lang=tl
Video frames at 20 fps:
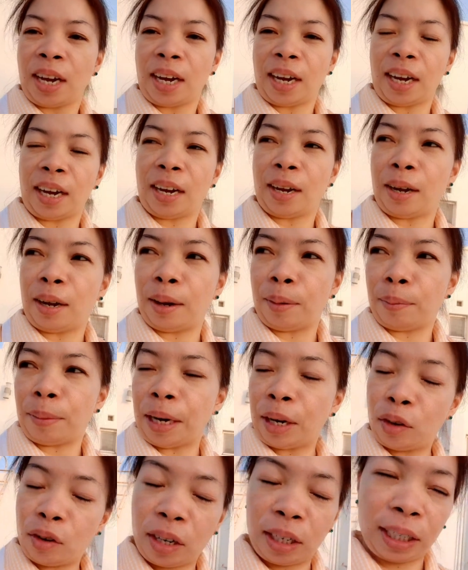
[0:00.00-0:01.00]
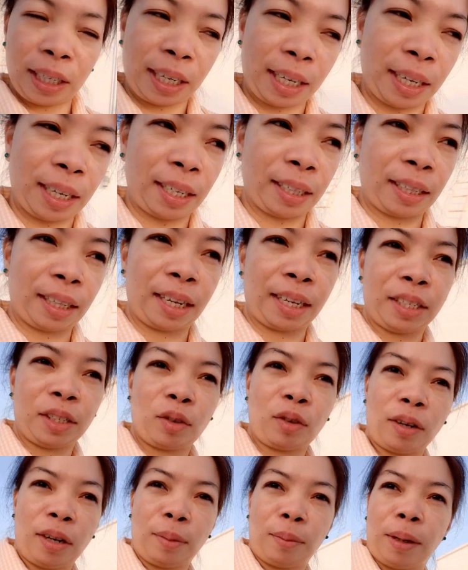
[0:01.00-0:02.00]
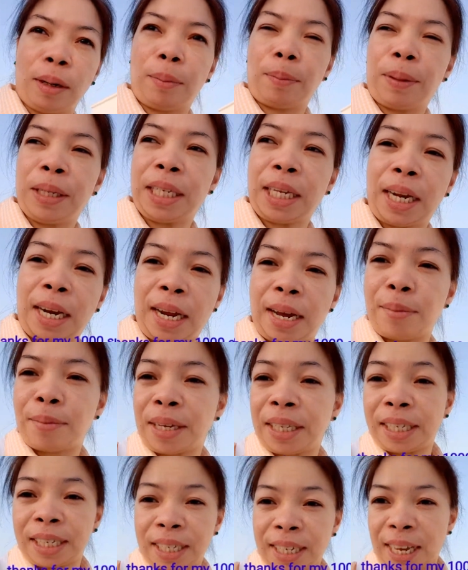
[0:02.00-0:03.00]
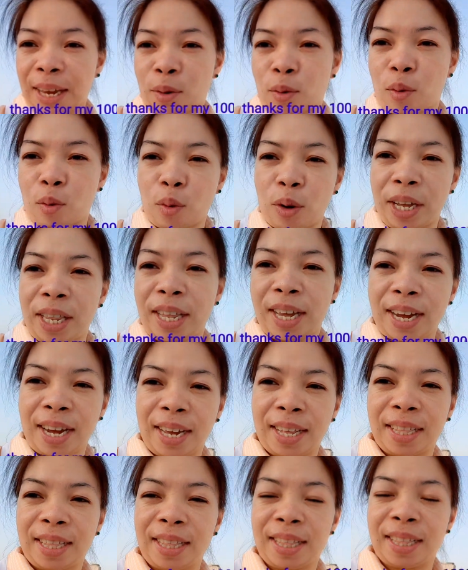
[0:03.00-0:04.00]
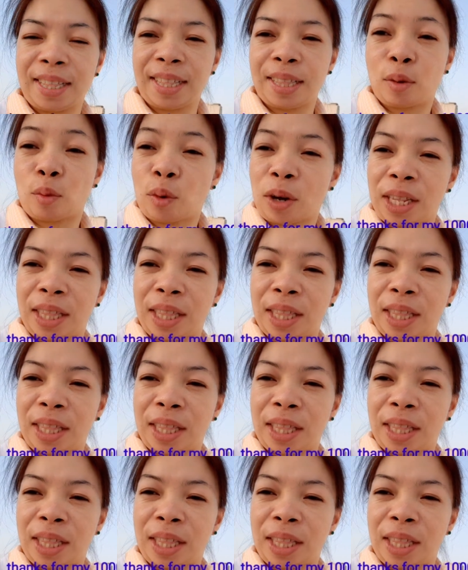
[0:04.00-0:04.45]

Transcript: Uh, ah, bago ang lahat, nais ko lang magpasalamat sa 1,000